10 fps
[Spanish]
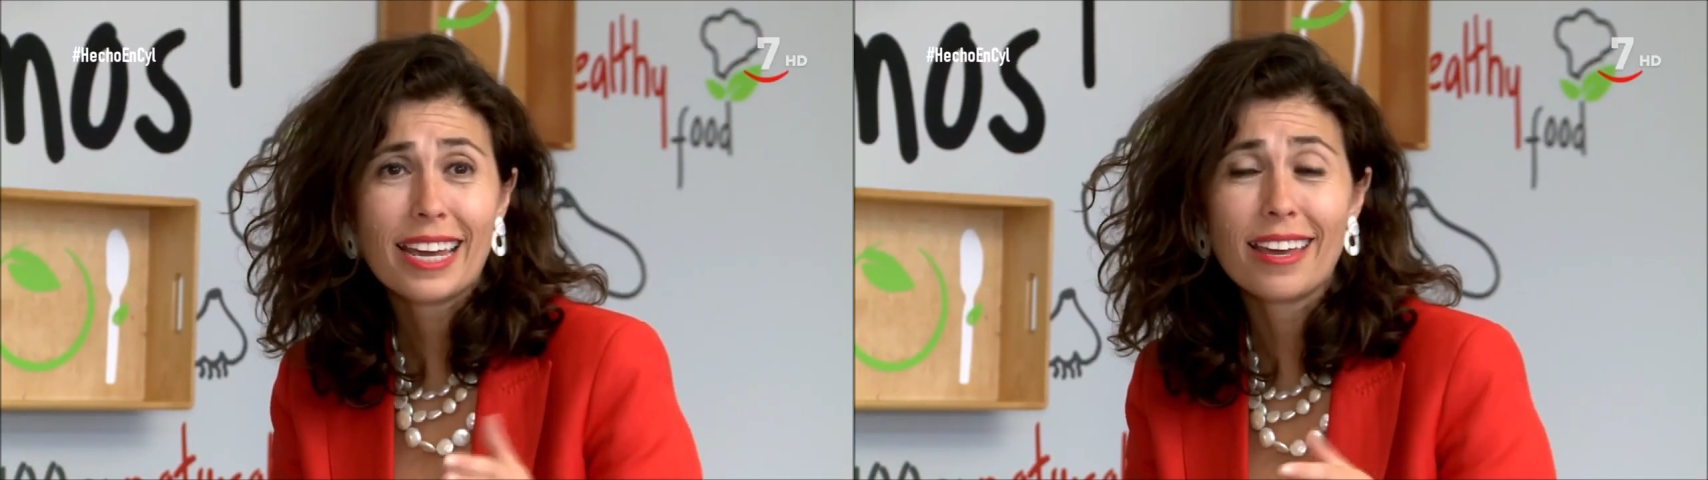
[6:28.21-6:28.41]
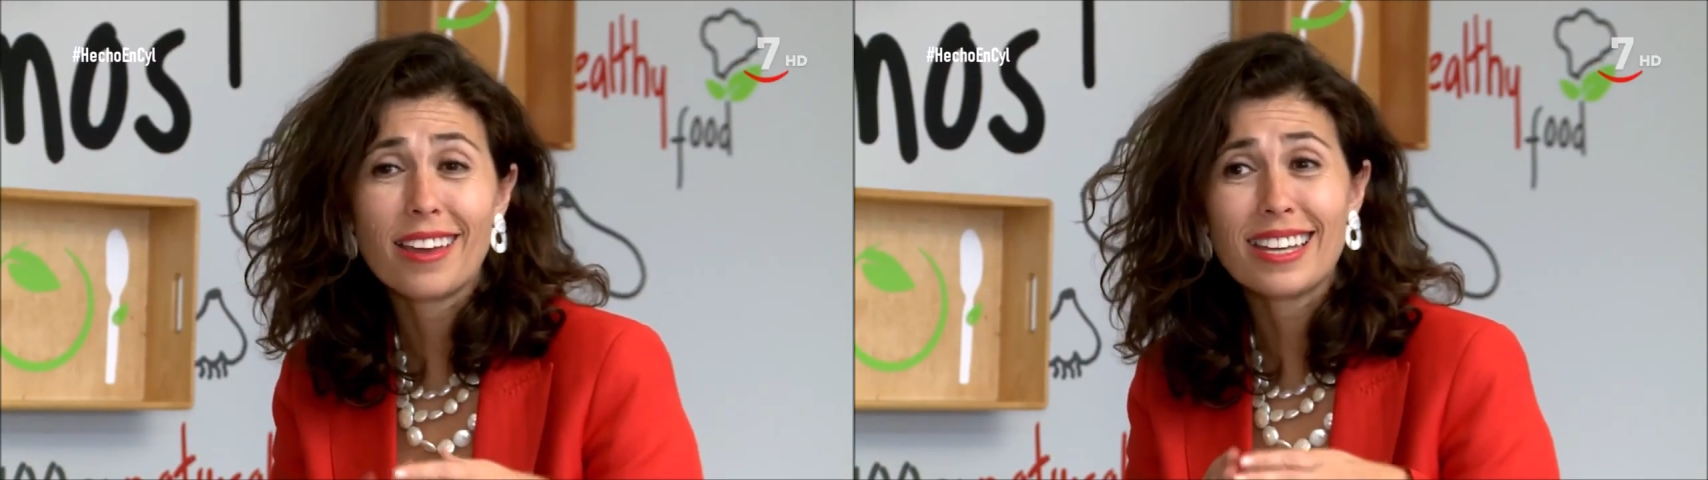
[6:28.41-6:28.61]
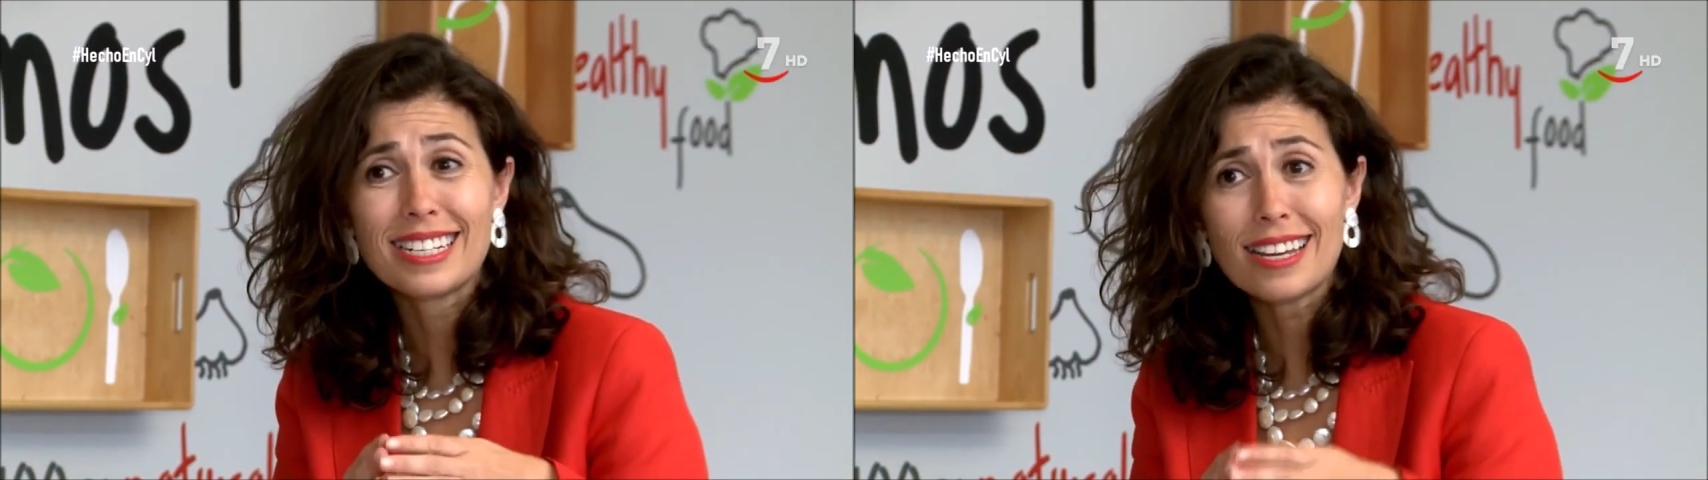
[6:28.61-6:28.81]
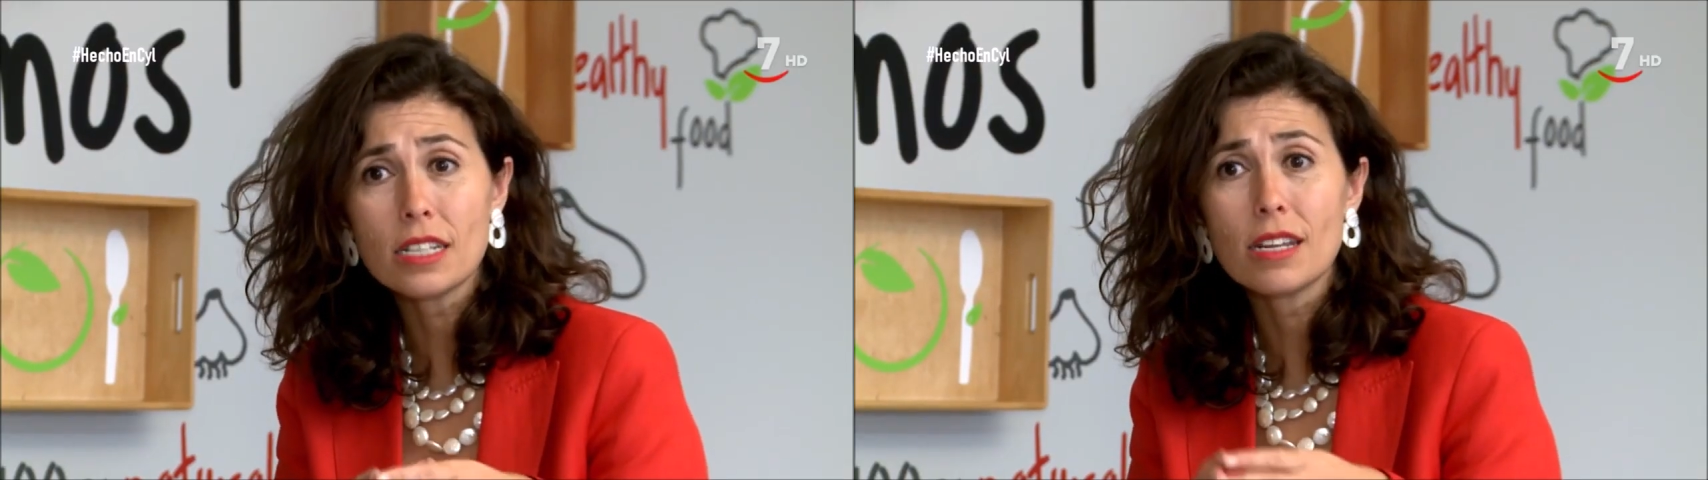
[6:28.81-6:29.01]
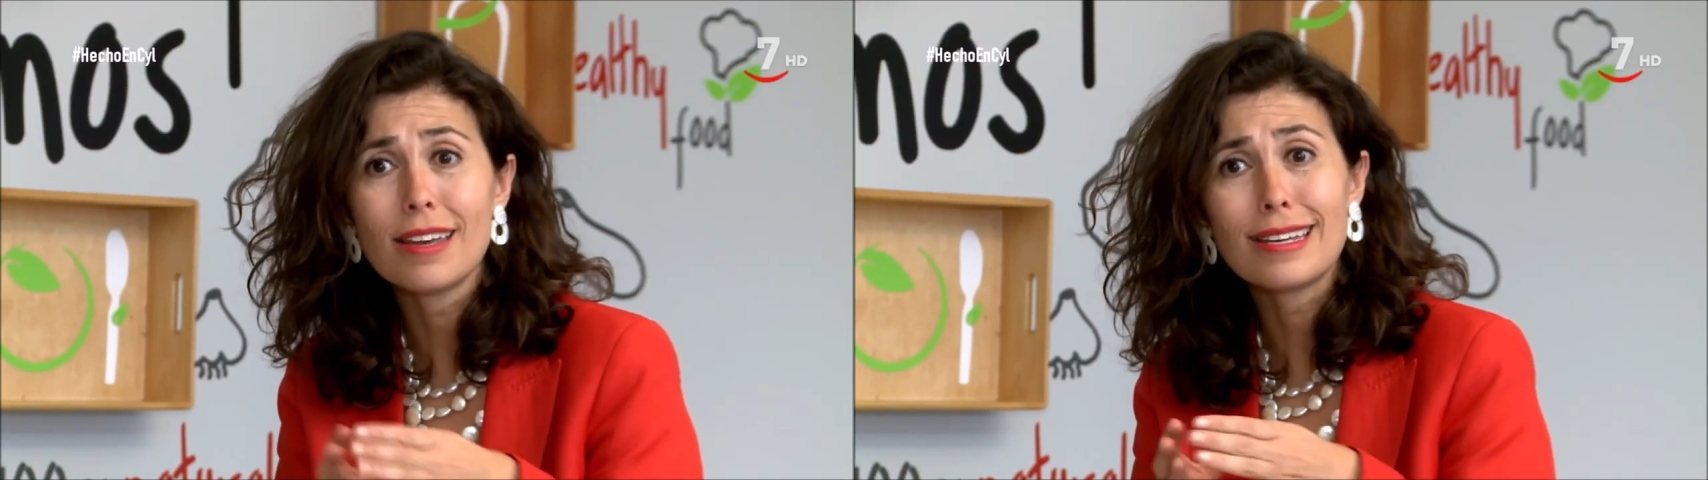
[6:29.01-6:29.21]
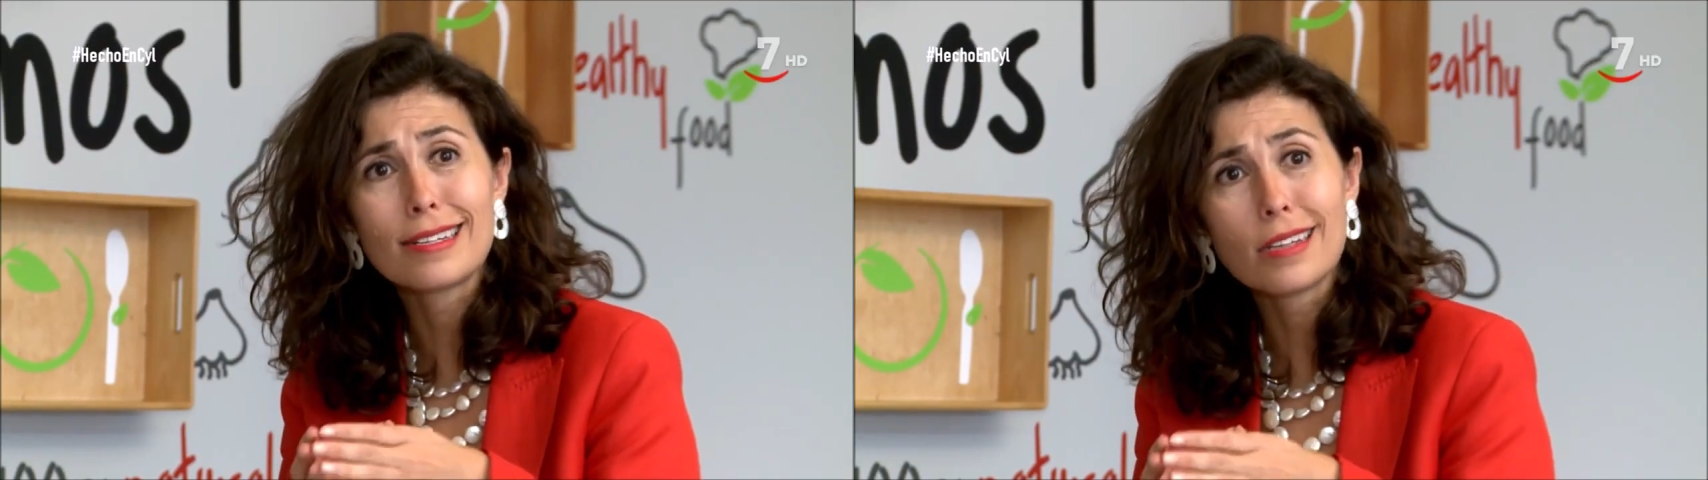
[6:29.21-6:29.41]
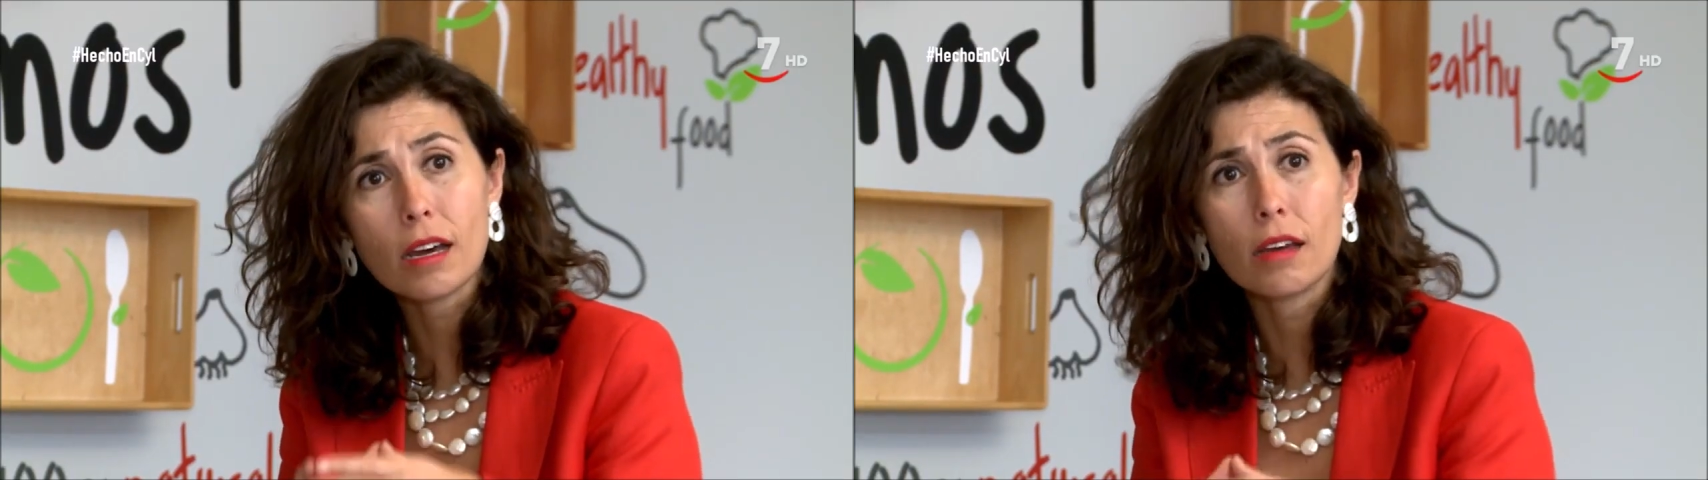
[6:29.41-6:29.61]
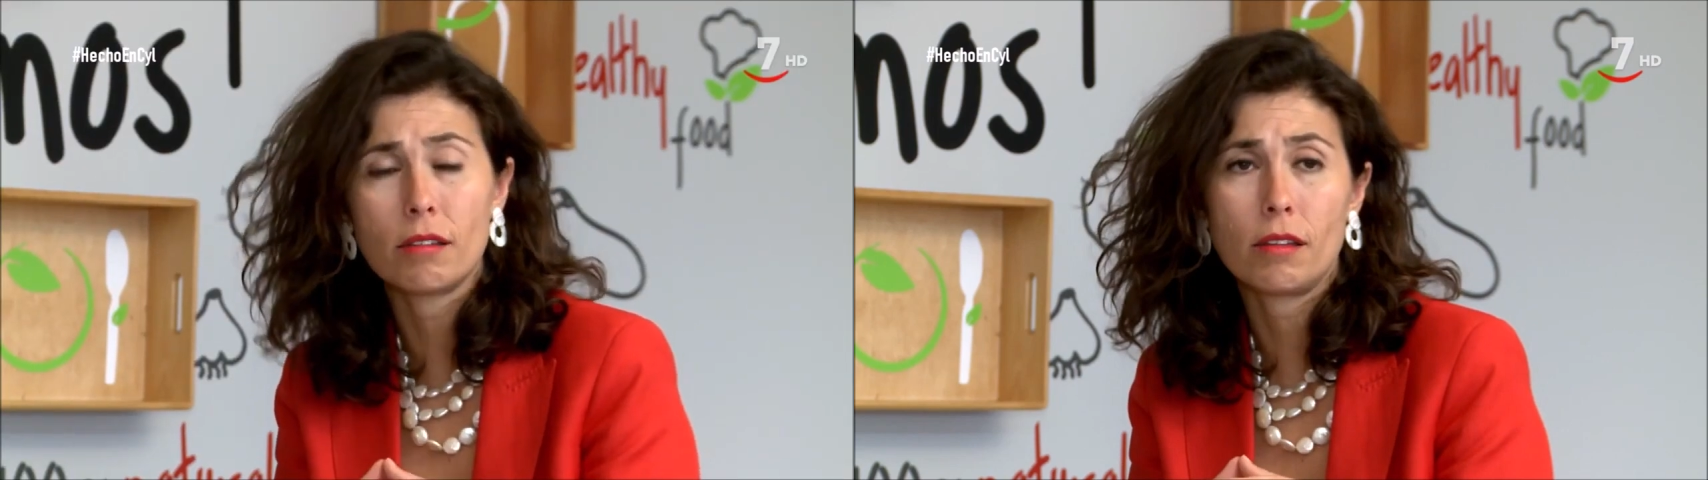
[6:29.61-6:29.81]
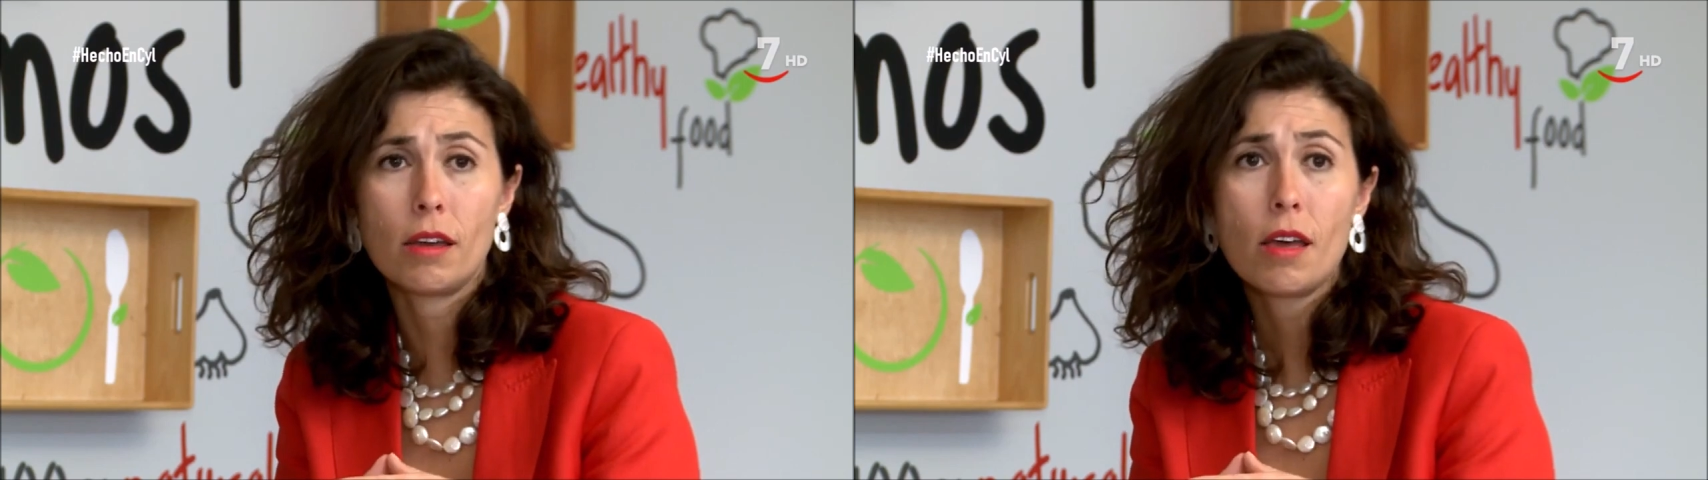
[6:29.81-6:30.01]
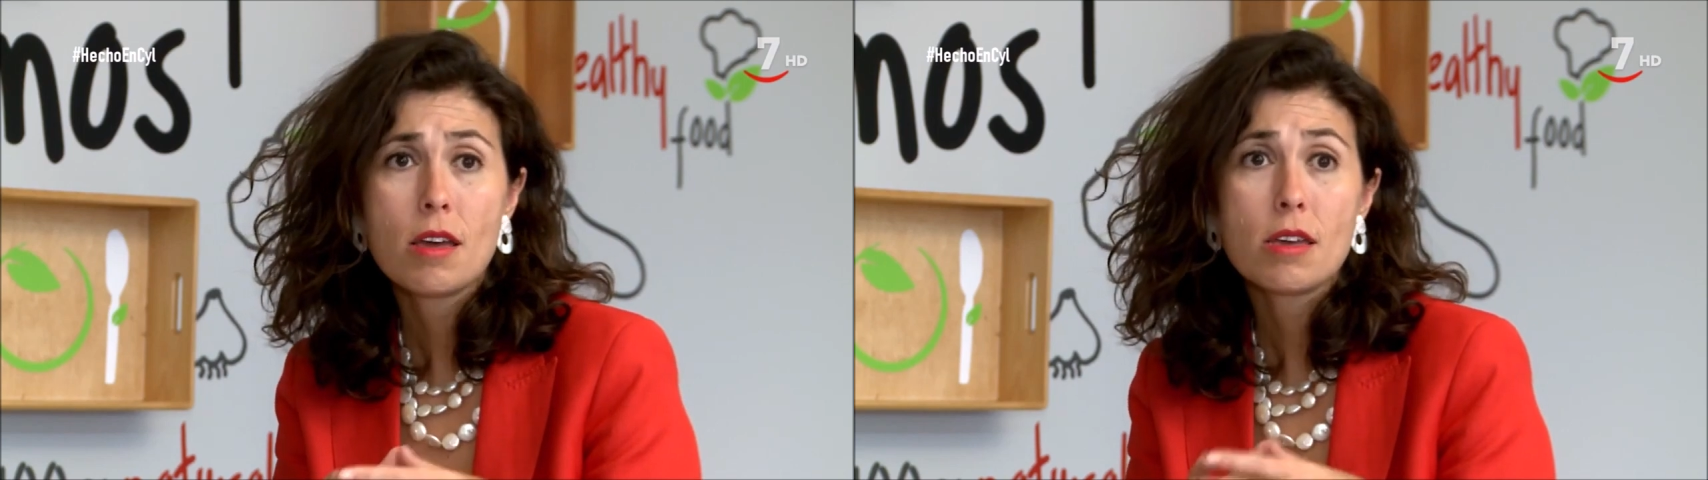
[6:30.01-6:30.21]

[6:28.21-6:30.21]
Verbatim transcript: Que seas exigente.